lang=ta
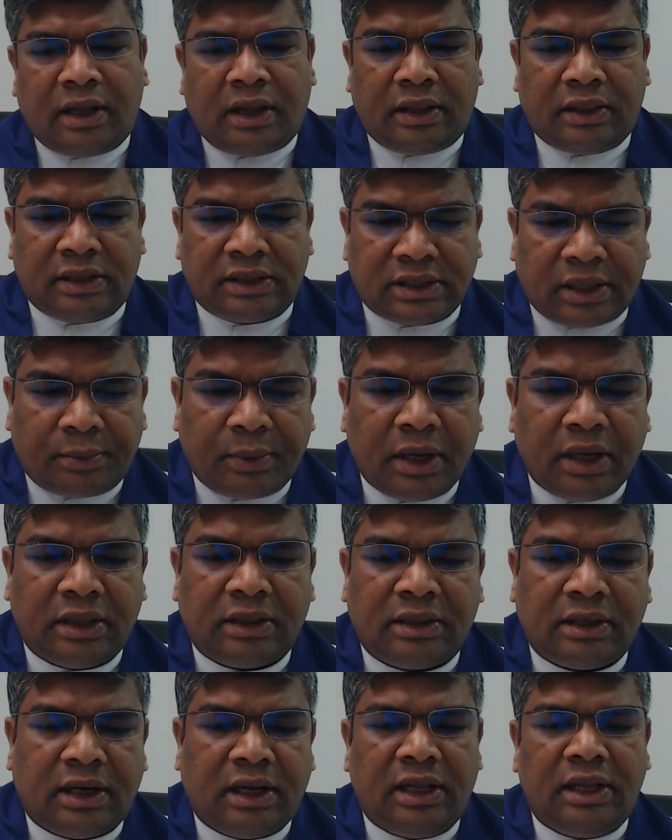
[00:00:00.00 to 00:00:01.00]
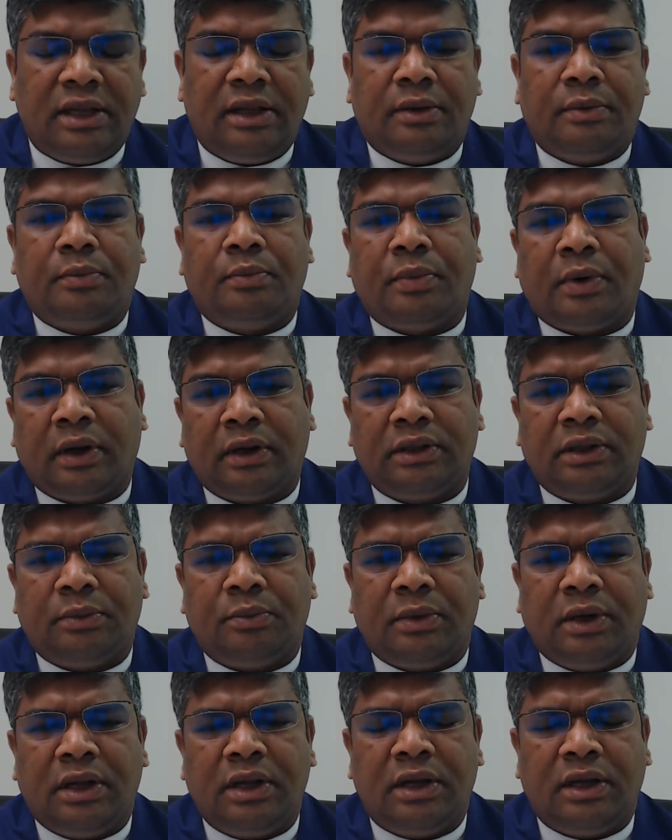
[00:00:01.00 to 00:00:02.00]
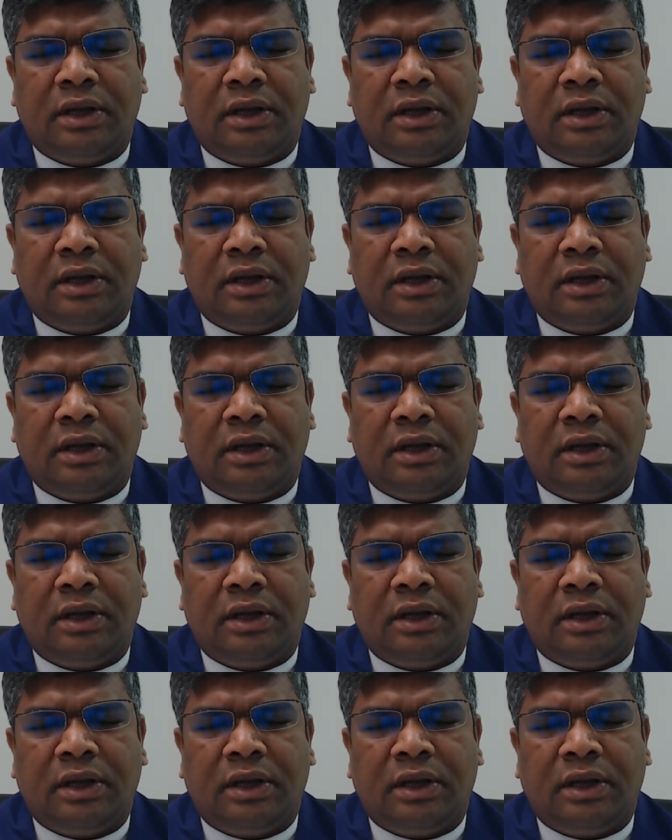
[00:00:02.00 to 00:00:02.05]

அந்த சமயத்தில் பார்த்தோம்னா